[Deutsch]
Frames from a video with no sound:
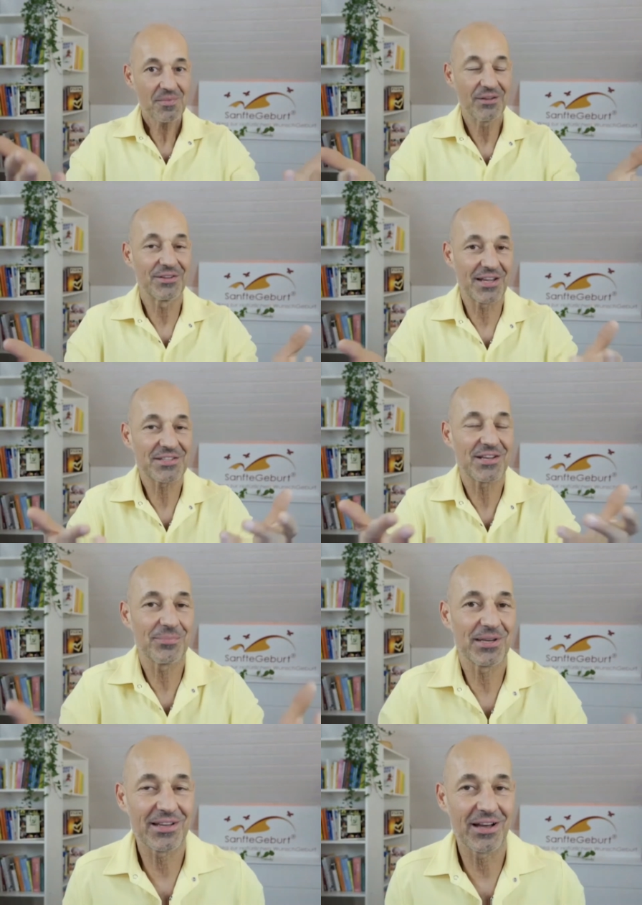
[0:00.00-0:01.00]
Und das
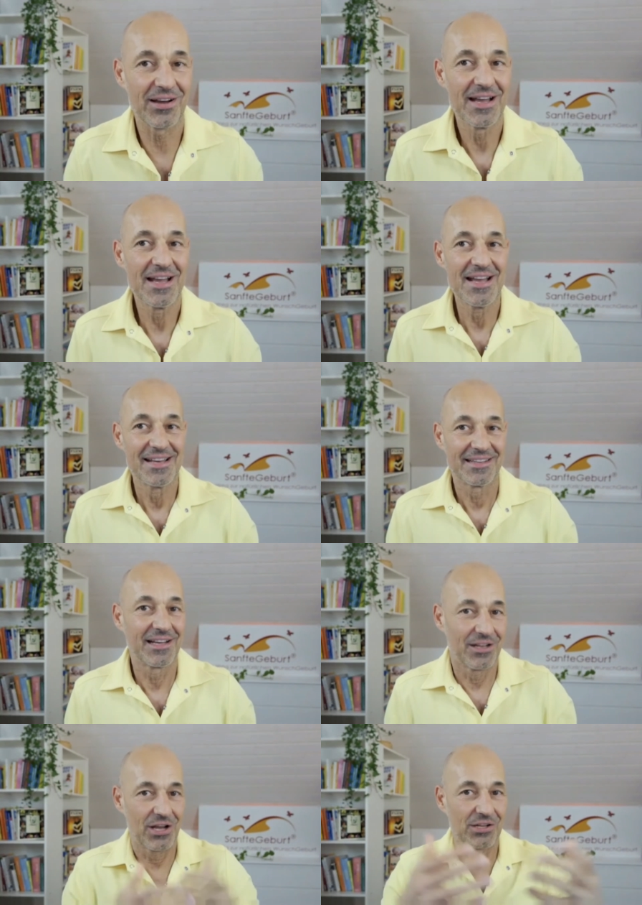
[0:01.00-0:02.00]
habe ich da
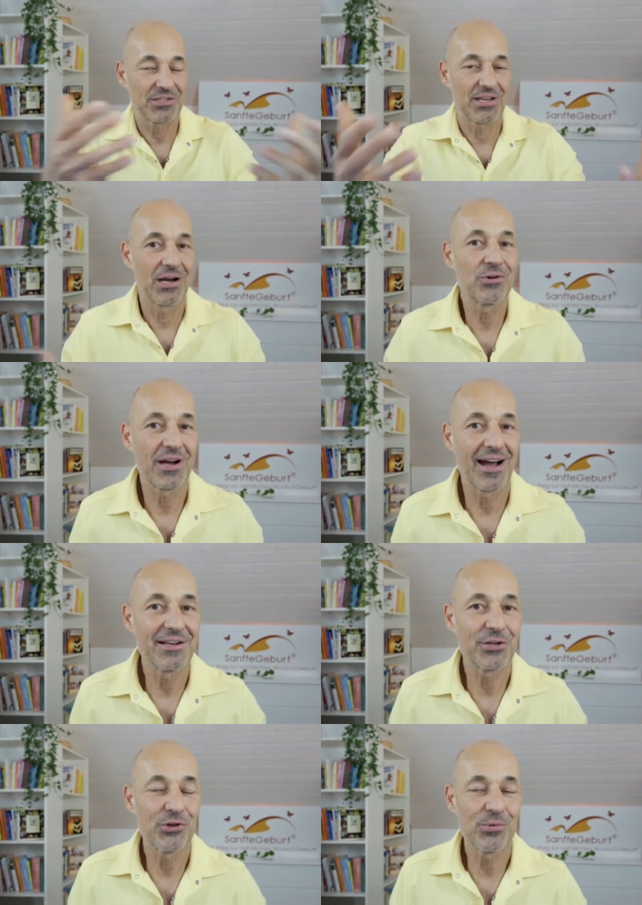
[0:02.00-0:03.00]
halt alles auch
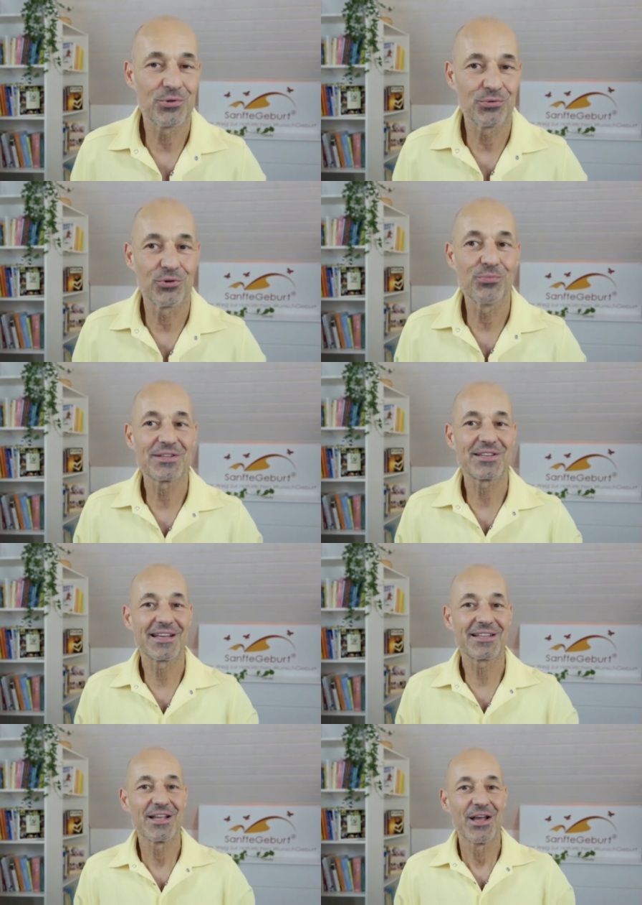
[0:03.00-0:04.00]
eingeübt und
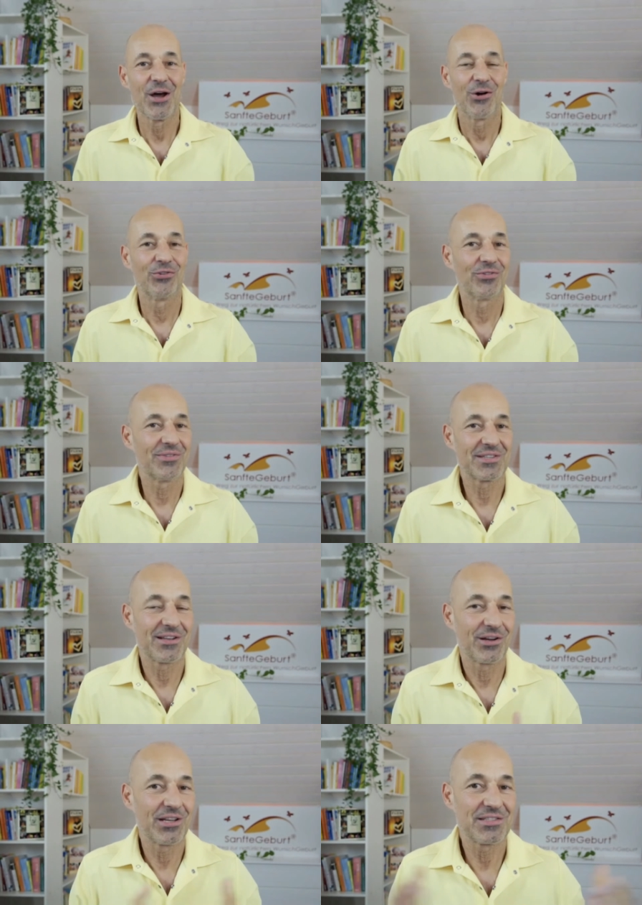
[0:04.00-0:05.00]
umgesetzt. Und wir
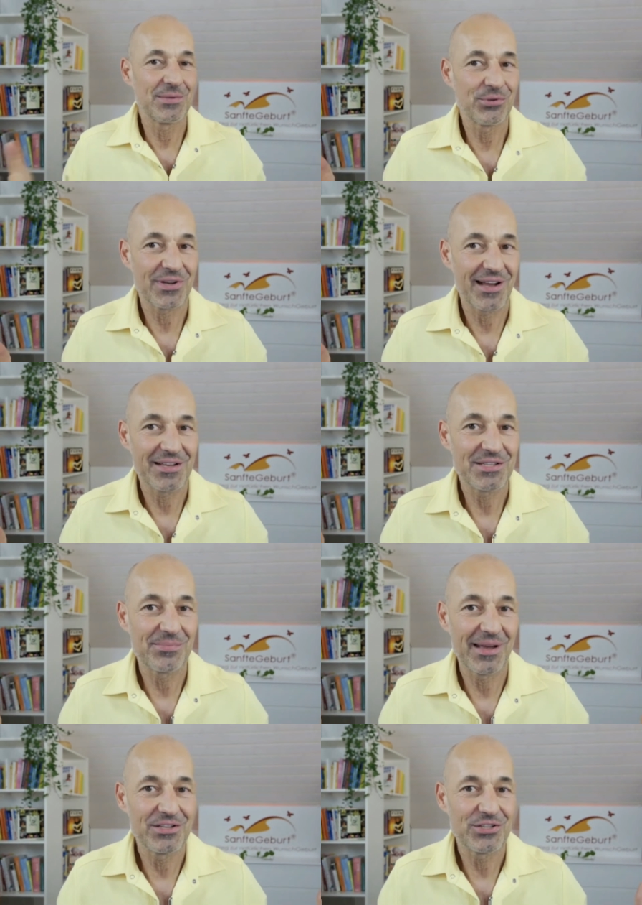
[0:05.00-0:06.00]
sind alle 37
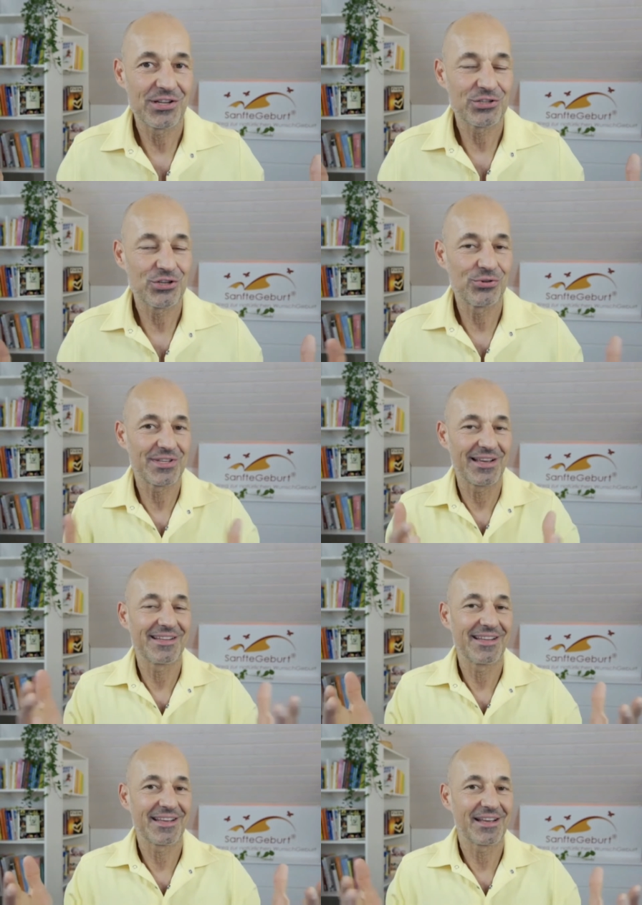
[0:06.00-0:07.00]
Menschen dann
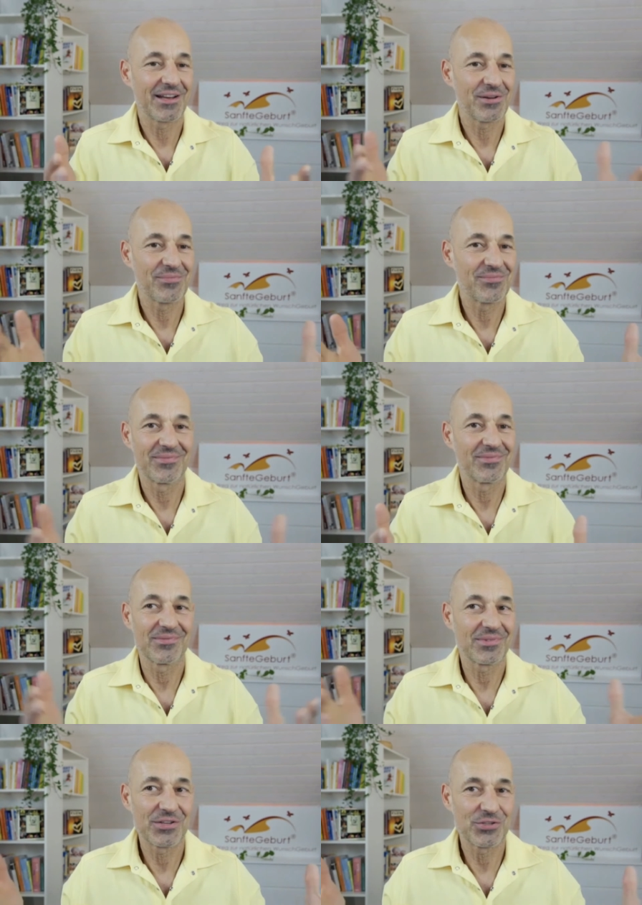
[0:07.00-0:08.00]
schlussendlich. Ähm,
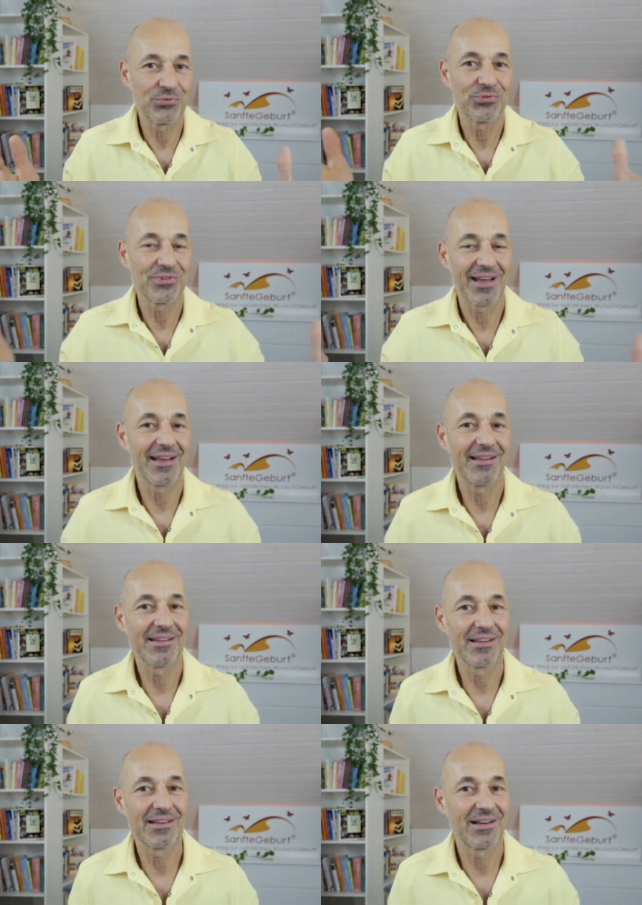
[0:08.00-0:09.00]
gesund und
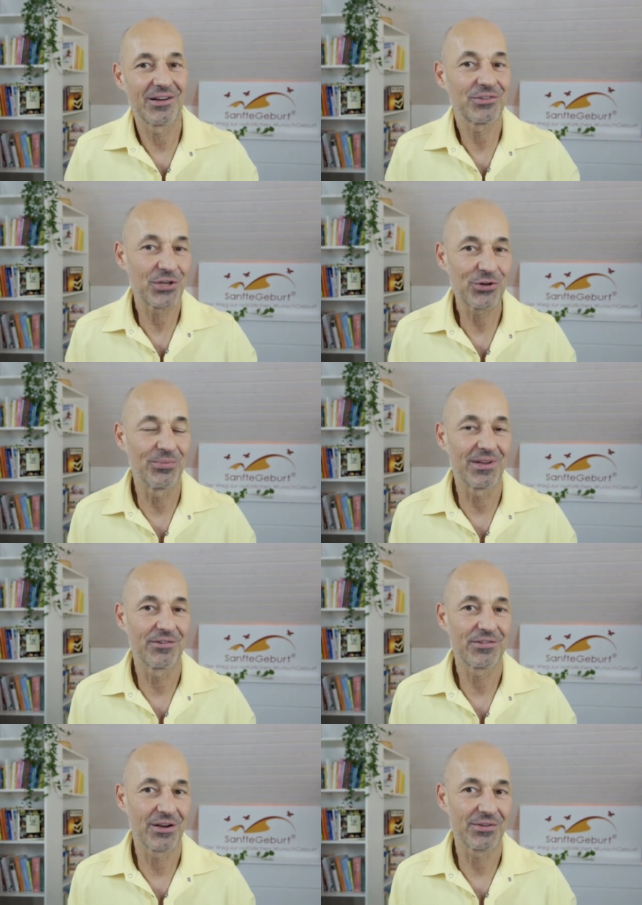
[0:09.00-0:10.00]
heil angekommen
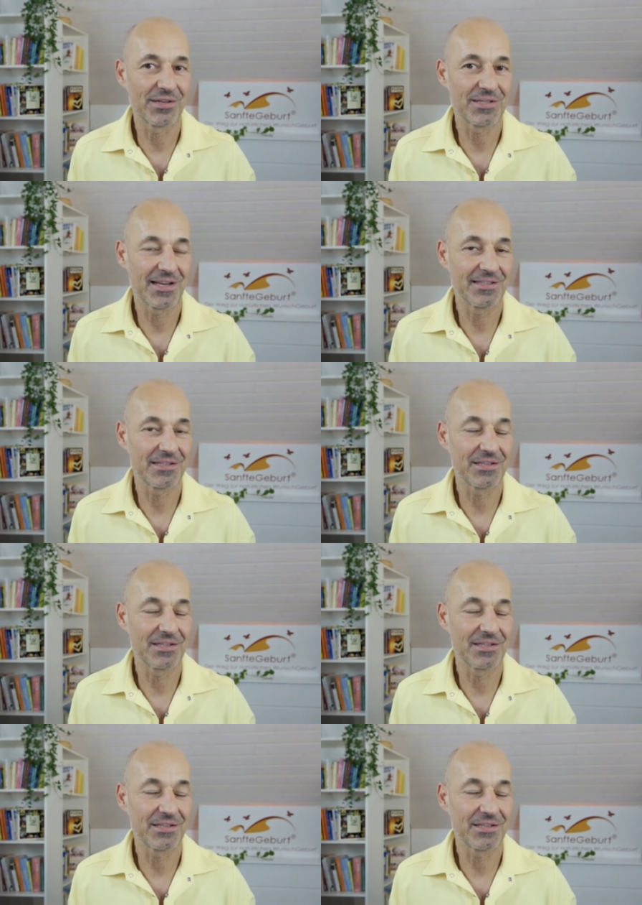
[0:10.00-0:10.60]
auf der anderen Seite. Aber